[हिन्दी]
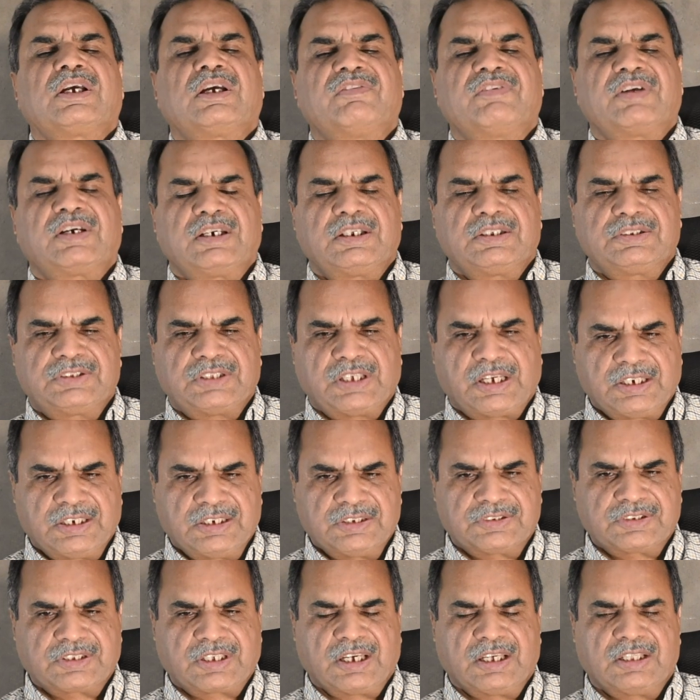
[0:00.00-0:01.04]
कैवर्नस
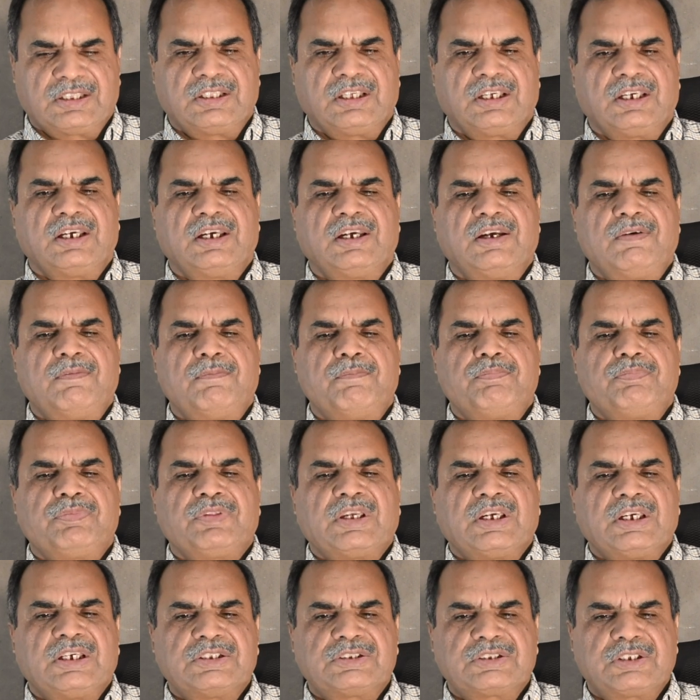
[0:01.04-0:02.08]
साइनस कहते हैं
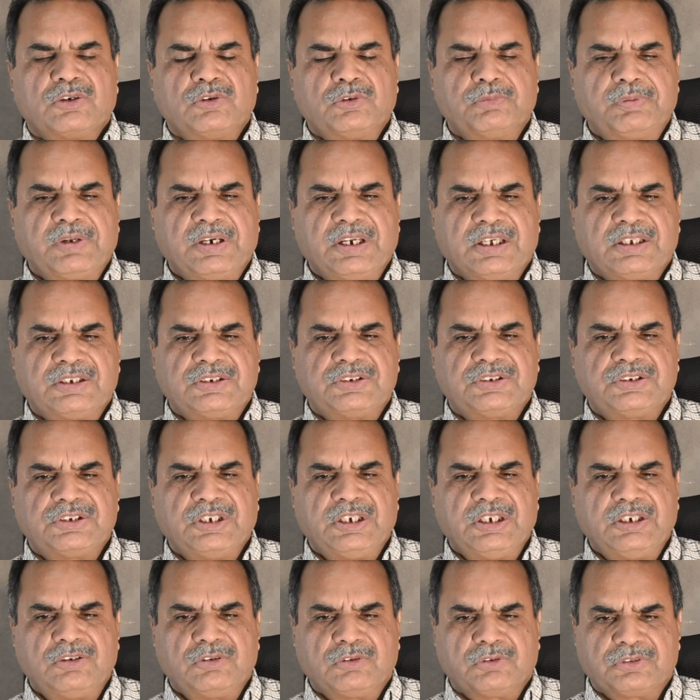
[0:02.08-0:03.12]
इसके ऊपर एक
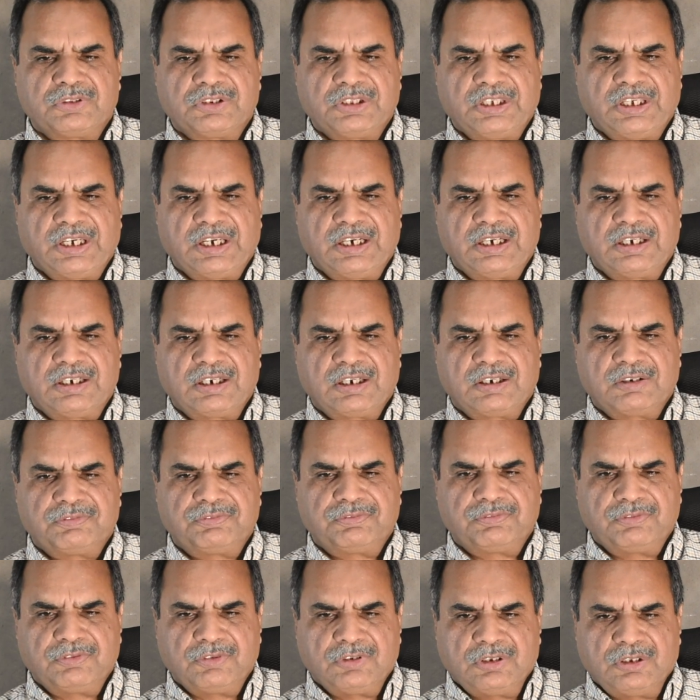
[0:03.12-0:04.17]
शीट होती है
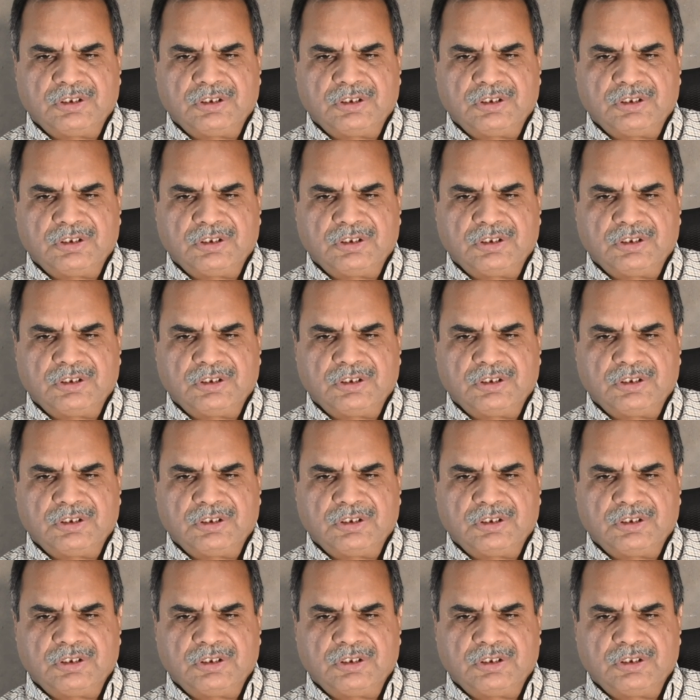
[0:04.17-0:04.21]
टफ